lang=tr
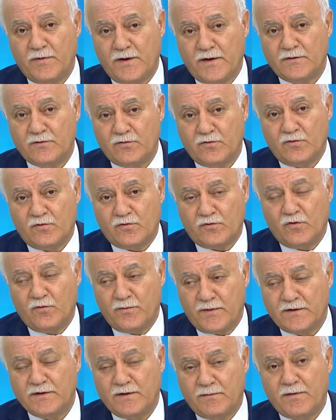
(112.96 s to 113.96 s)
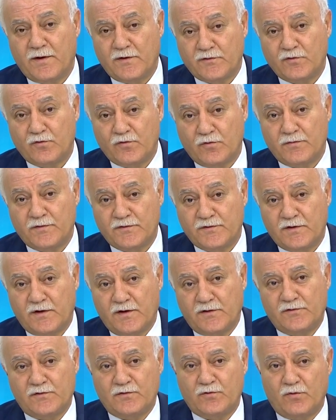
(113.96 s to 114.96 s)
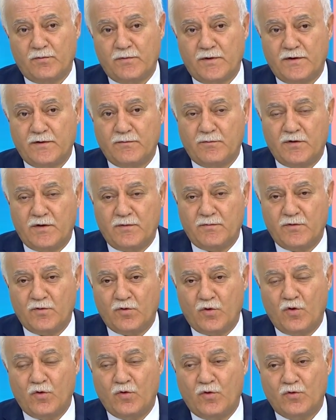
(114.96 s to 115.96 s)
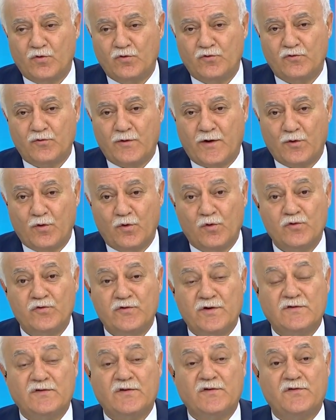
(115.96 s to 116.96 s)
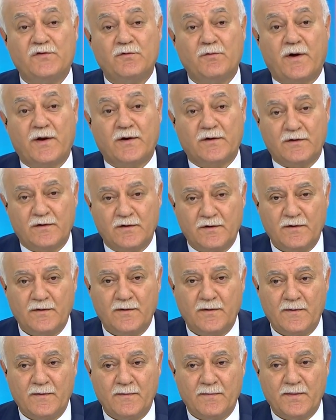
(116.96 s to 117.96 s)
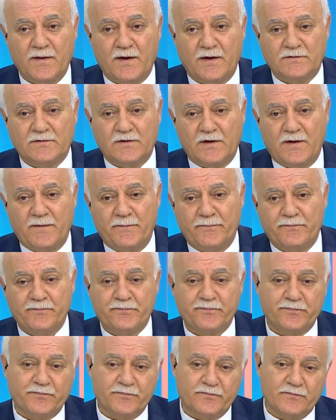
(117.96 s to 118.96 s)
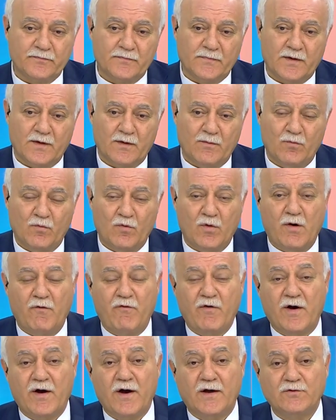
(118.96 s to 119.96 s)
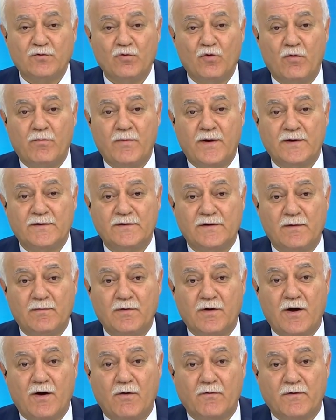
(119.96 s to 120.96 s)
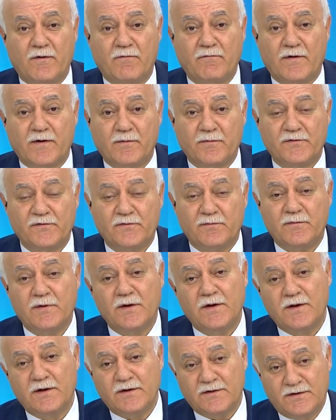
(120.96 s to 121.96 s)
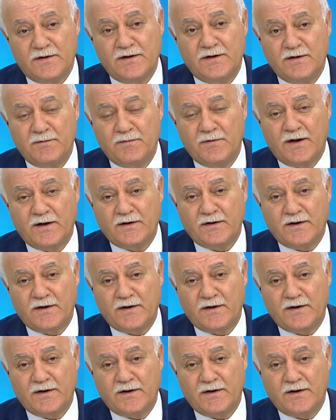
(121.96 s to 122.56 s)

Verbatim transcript: Ömer diyor, Ömer'den bahsediyor mesela. Hazreti Ömer'in böyle bir öngörüsü var, ön sezisi var. Hatta muvaffakatü Ömer diye bir kavram var bizim dini